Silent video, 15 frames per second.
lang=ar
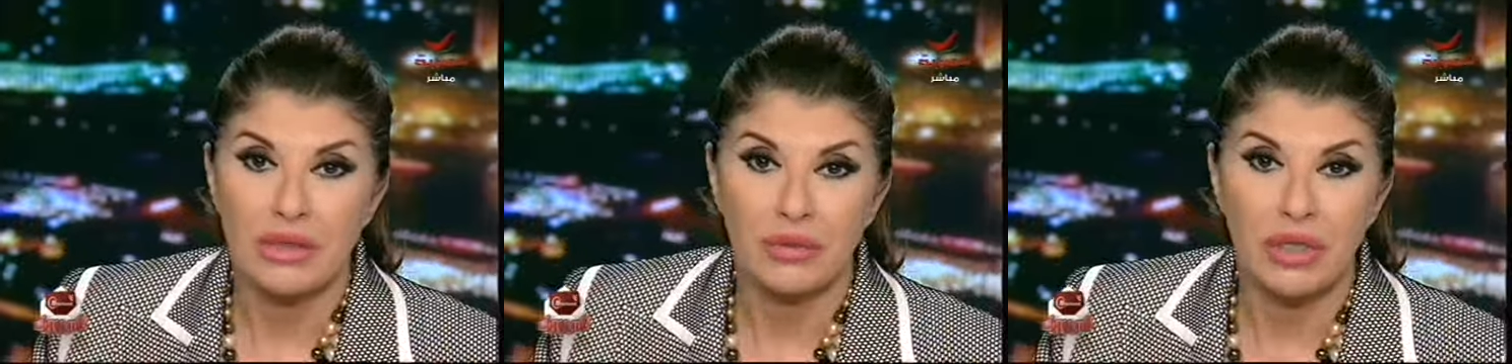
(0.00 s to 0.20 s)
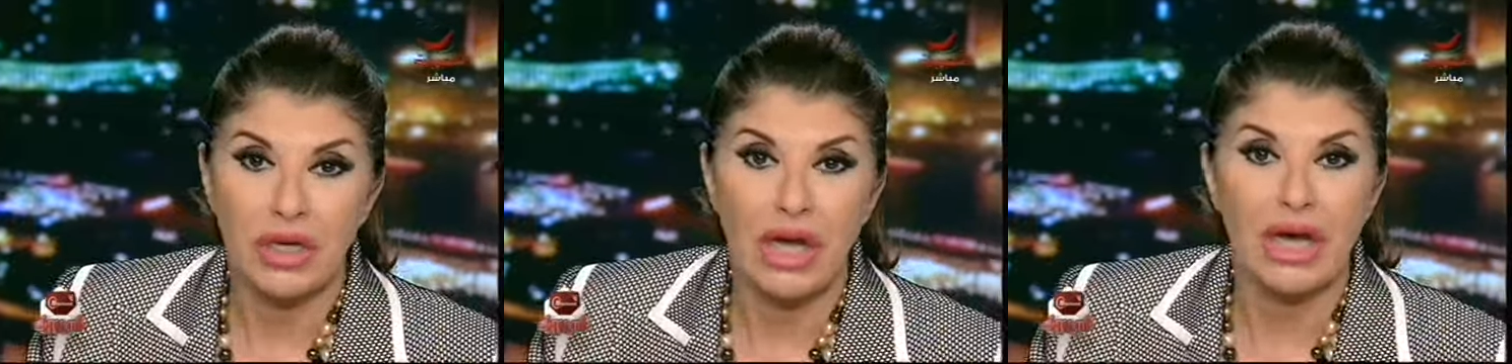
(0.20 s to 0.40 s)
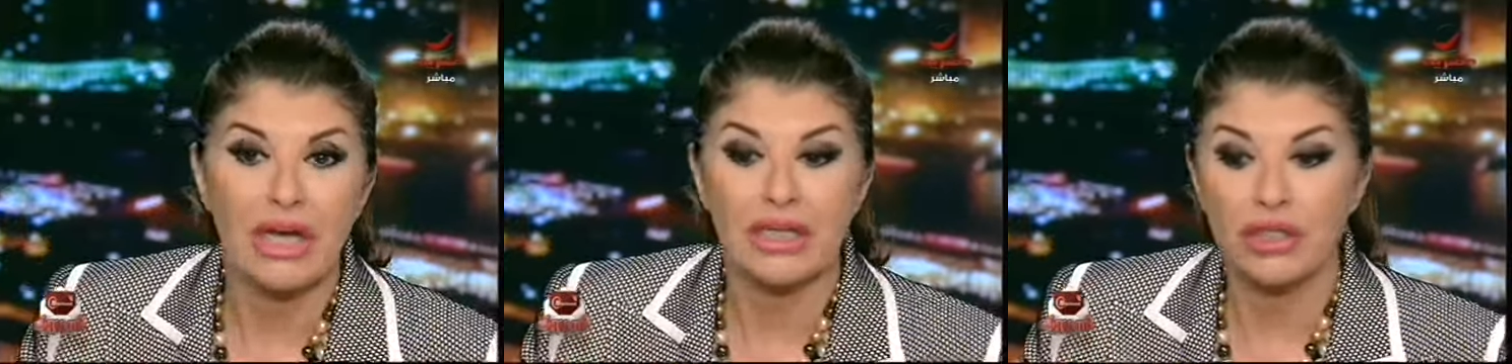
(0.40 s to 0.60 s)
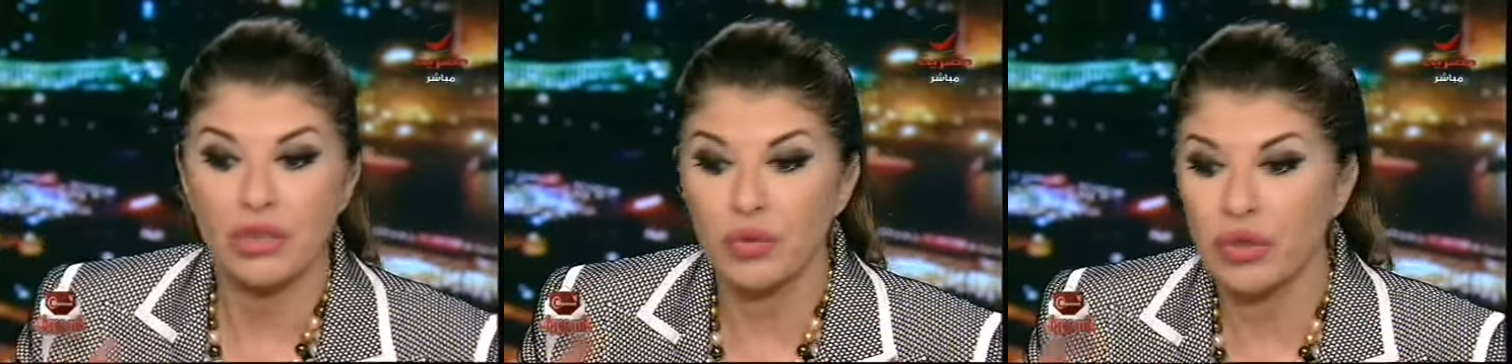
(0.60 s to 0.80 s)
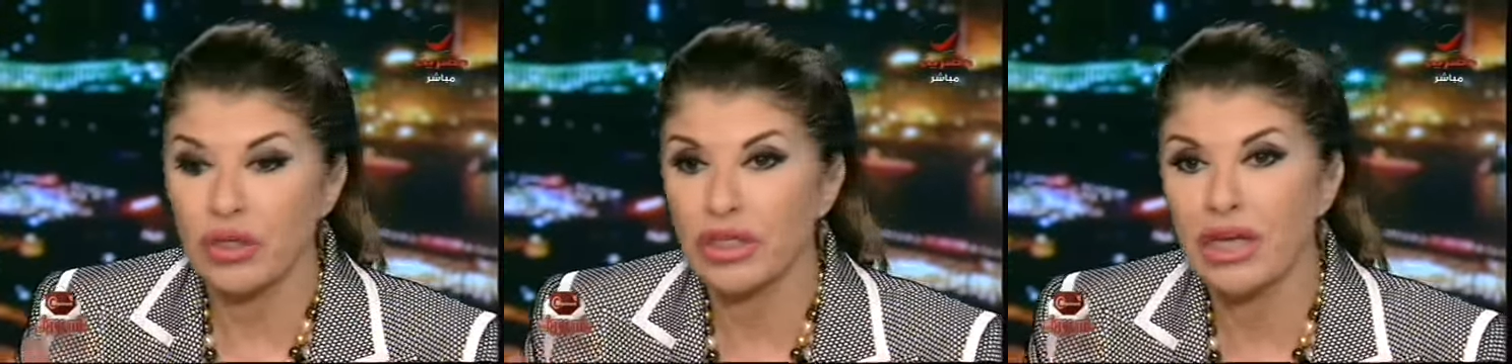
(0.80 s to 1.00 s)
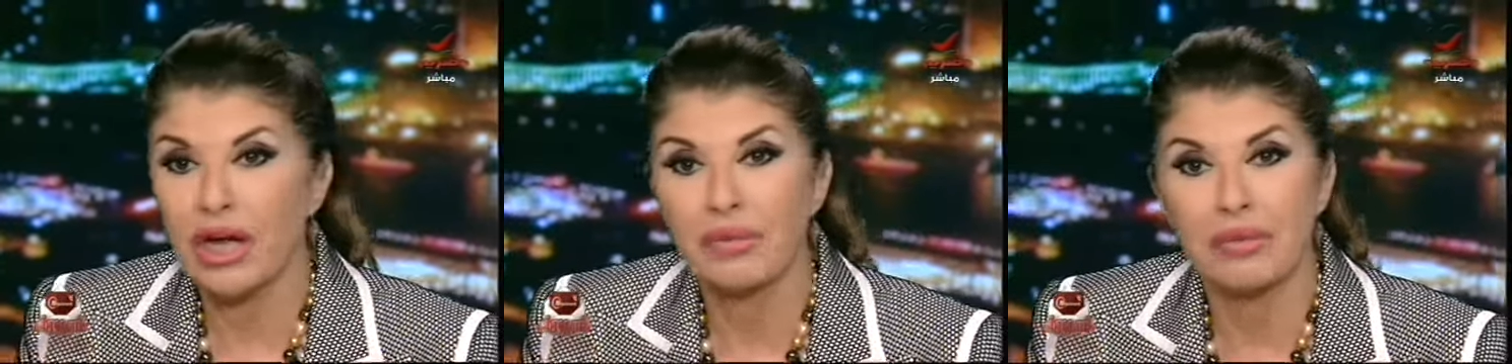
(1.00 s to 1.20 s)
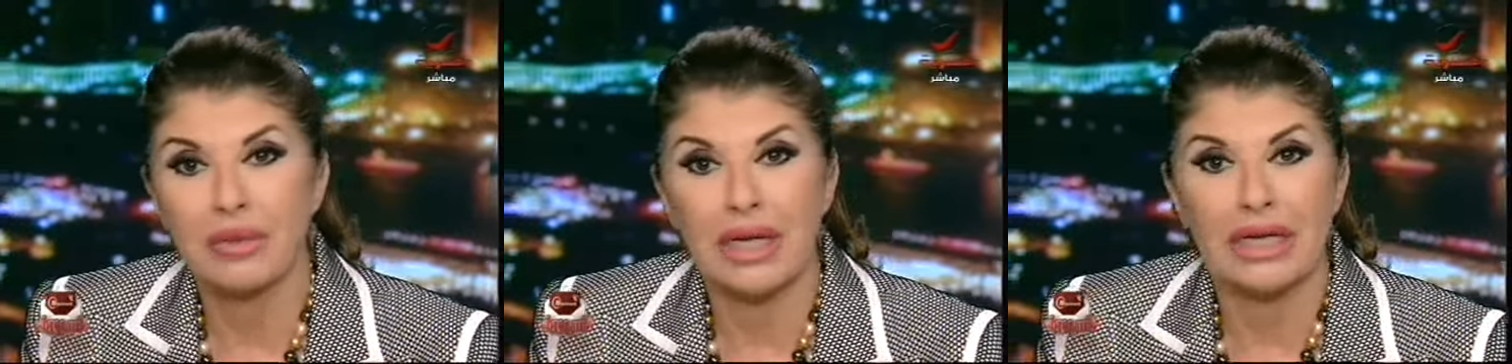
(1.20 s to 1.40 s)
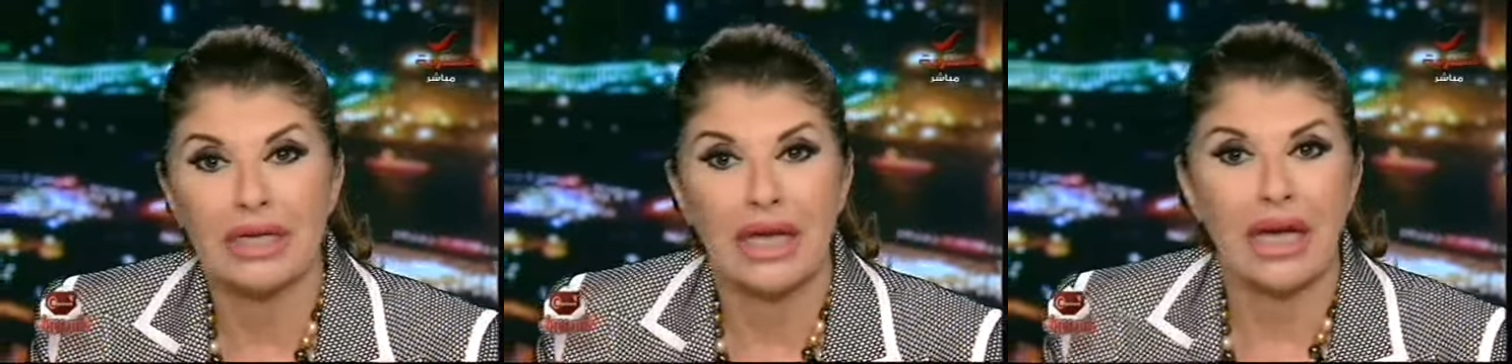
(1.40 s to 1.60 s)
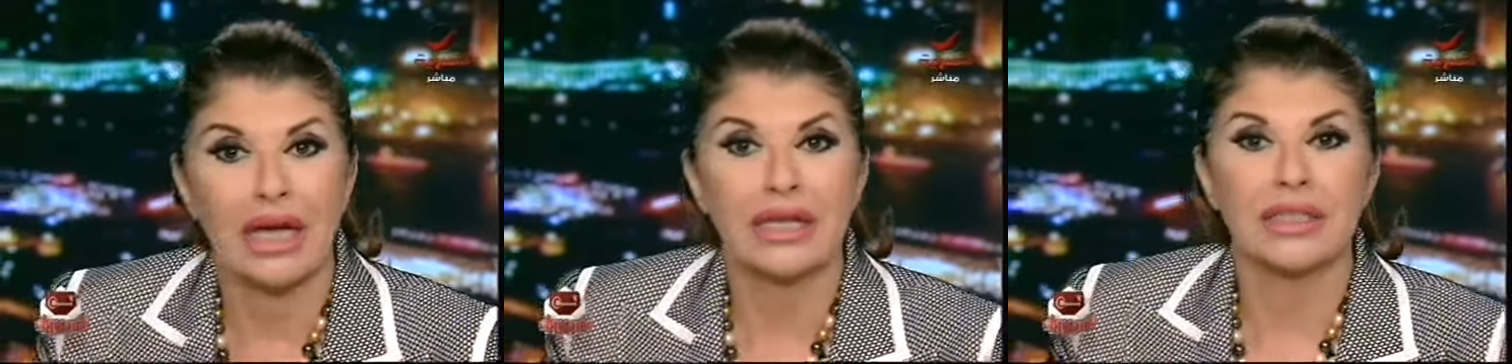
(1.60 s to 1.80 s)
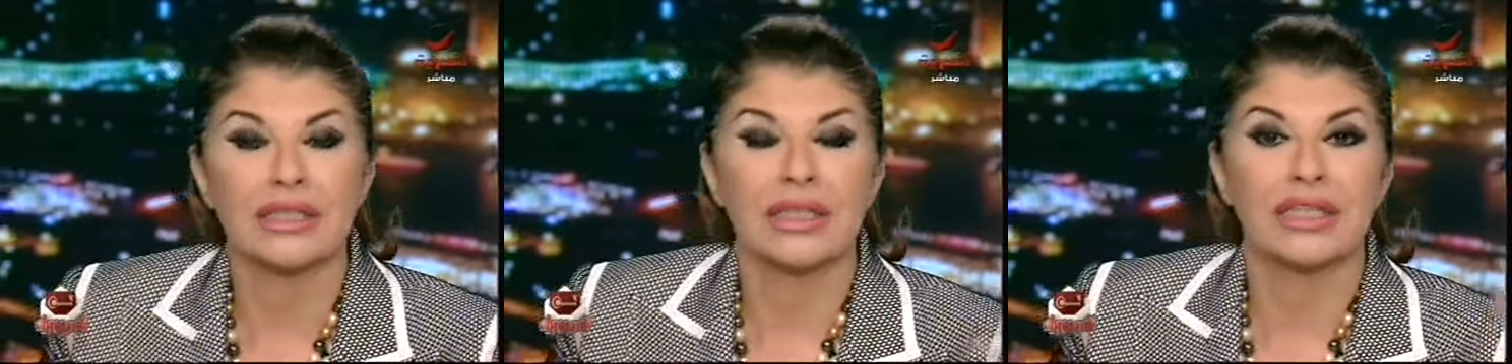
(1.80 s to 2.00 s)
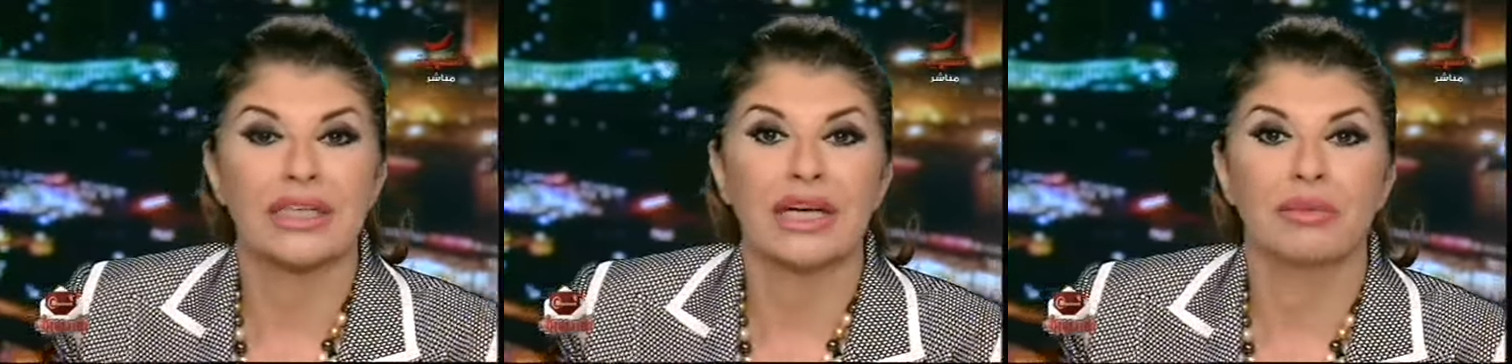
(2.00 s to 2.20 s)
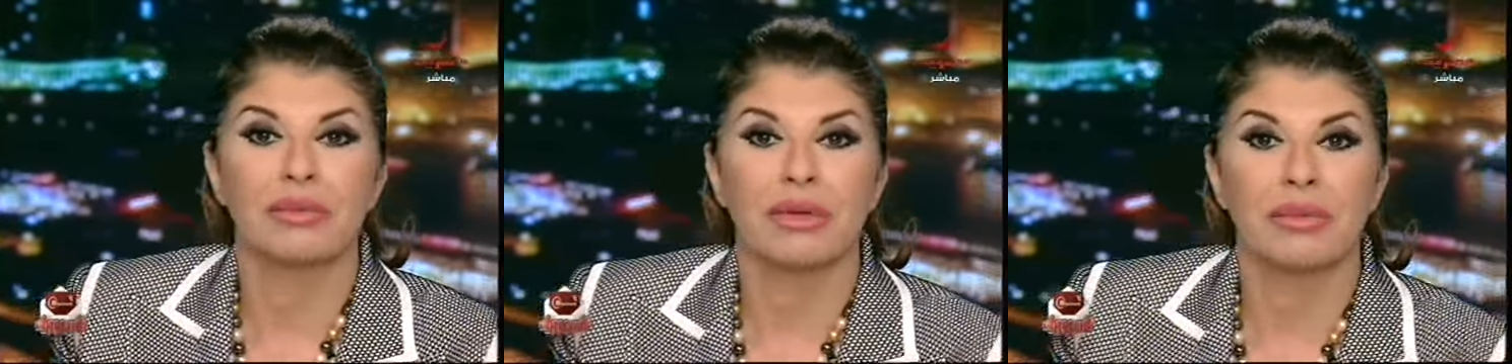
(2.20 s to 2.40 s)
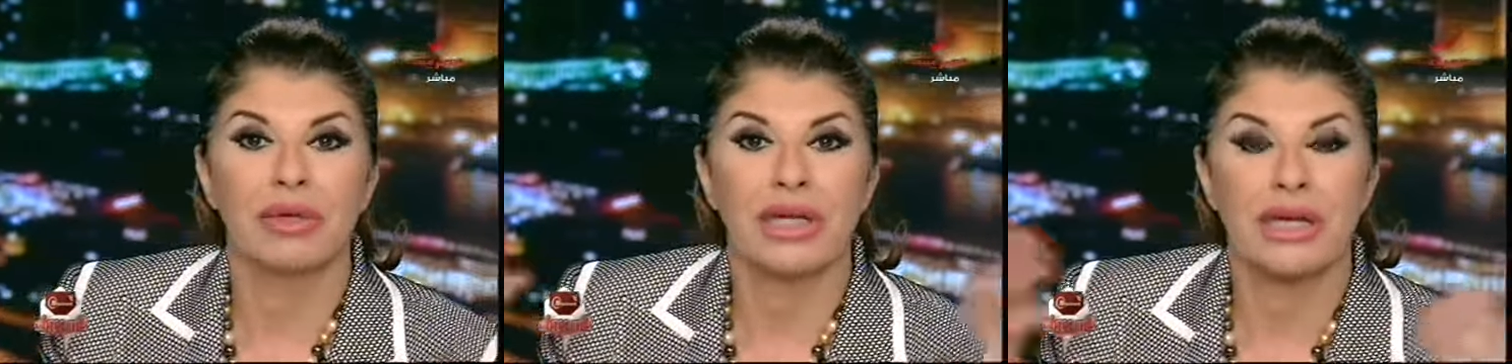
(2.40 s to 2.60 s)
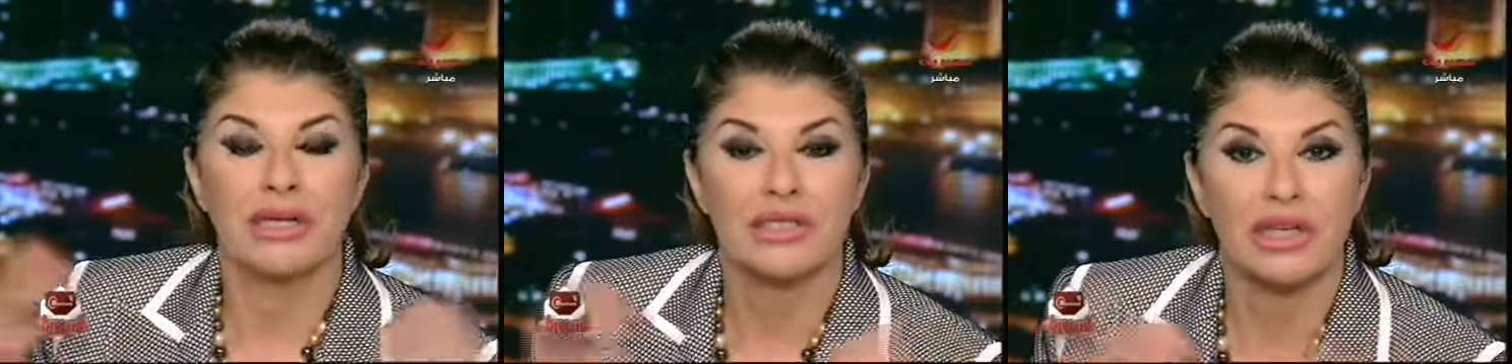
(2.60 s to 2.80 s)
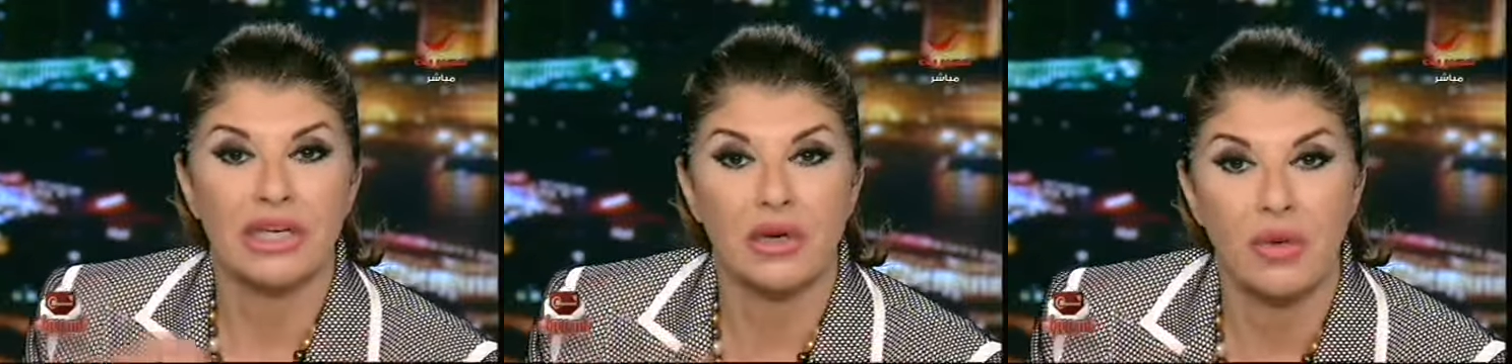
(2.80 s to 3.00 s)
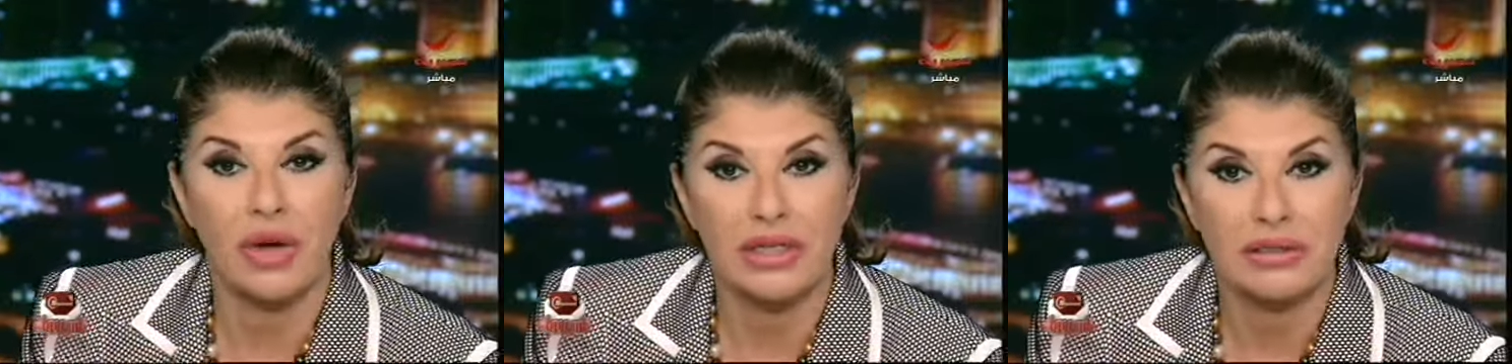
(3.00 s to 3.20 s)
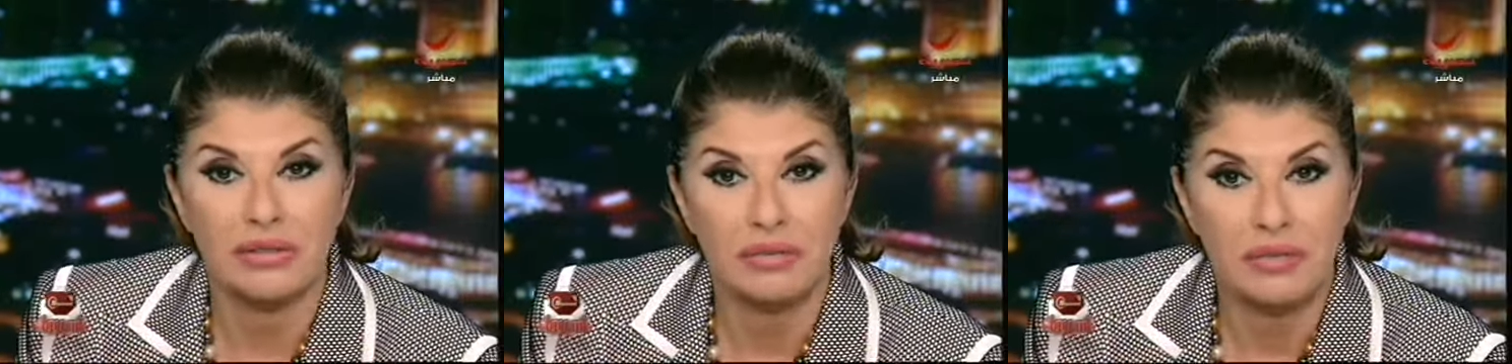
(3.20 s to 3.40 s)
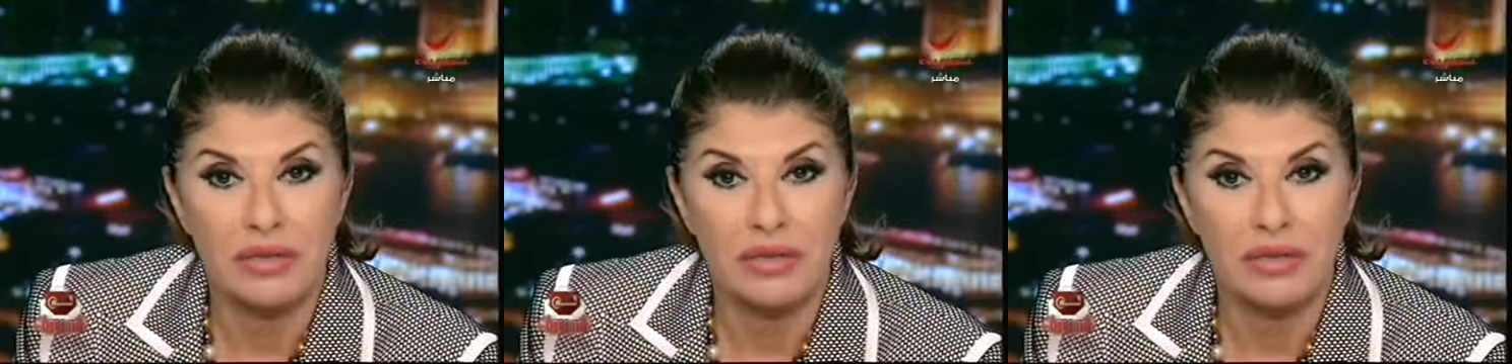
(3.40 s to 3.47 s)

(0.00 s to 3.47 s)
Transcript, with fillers: والأرض والرملة اللي هنقدر نعمل منها ثروات